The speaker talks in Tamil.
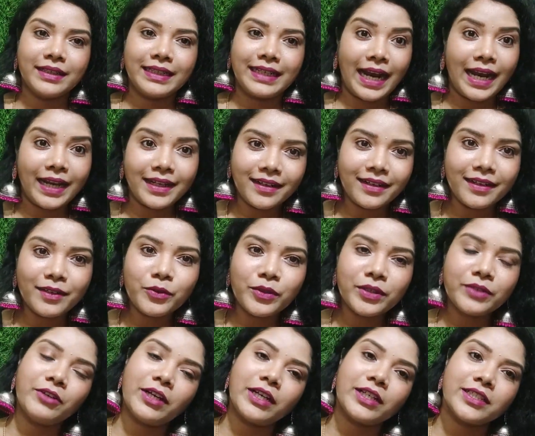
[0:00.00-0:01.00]
கிராண்டான
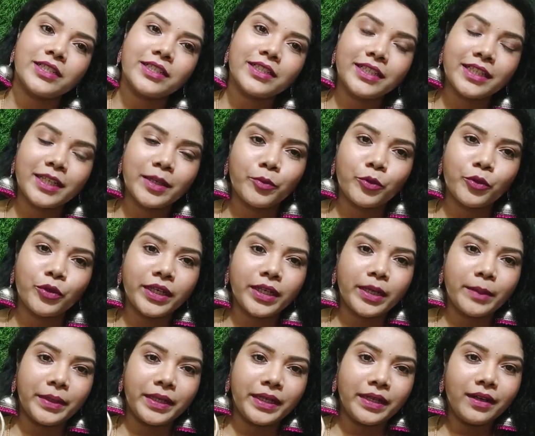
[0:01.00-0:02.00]
ஒரு ஃபங்க்ஷனுக்கு நீங்க
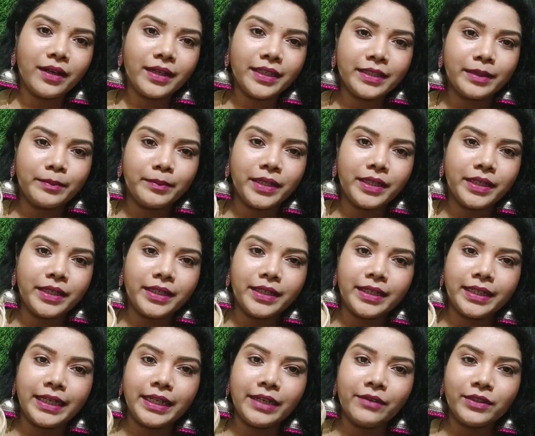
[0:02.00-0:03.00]
போறீங்க அப்படின்னா இந்த மாதிரி
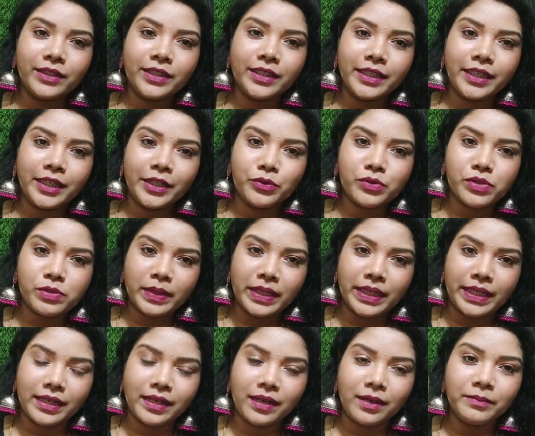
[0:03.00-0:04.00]
ஹீல் வந்து நீங்க யூஸ்
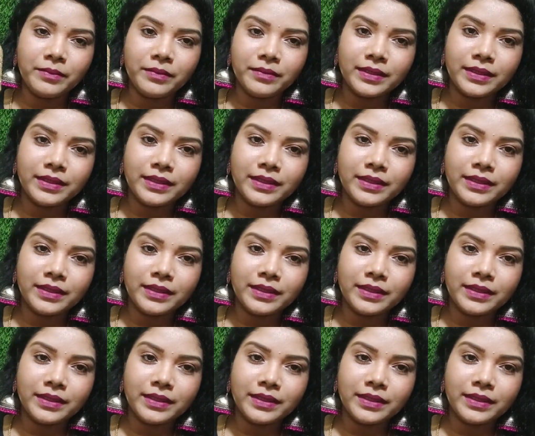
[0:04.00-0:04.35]
பண்ணிக்கலாம்